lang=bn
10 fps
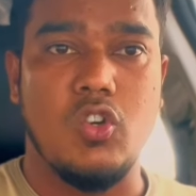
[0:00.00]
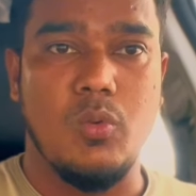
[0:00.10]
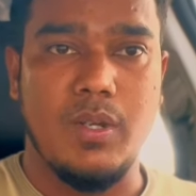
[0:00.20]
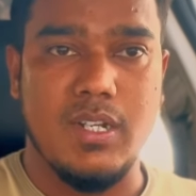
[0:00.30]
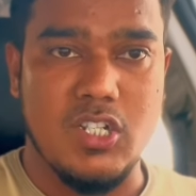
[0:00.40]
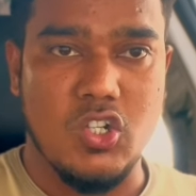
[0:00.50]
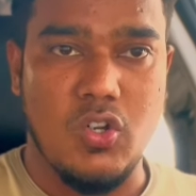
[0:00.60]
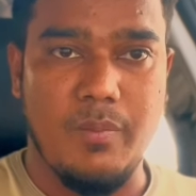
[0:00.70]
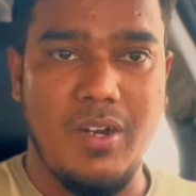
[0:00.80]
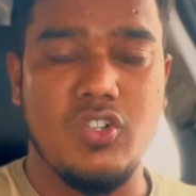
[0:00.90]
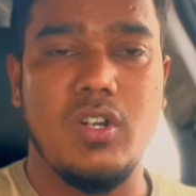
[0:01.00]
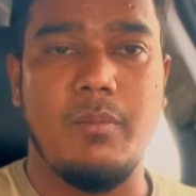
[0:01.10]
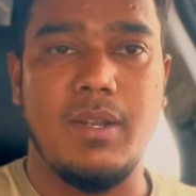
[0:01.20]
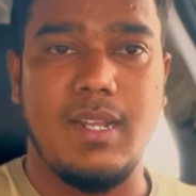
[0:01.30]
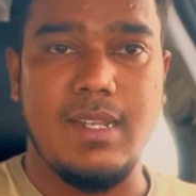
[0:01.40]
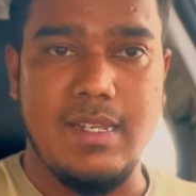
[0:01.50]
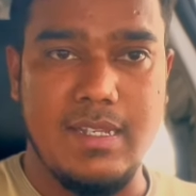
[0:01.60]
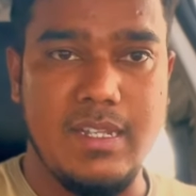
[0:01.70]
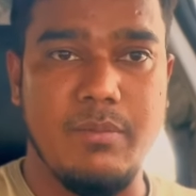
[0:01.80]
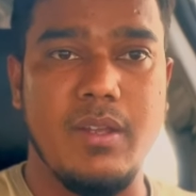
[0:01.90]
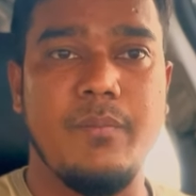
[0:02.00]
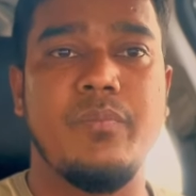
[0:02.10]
ডুবাই ট্যাক্সি কর্পোরেশন আপনাকে কি দিবে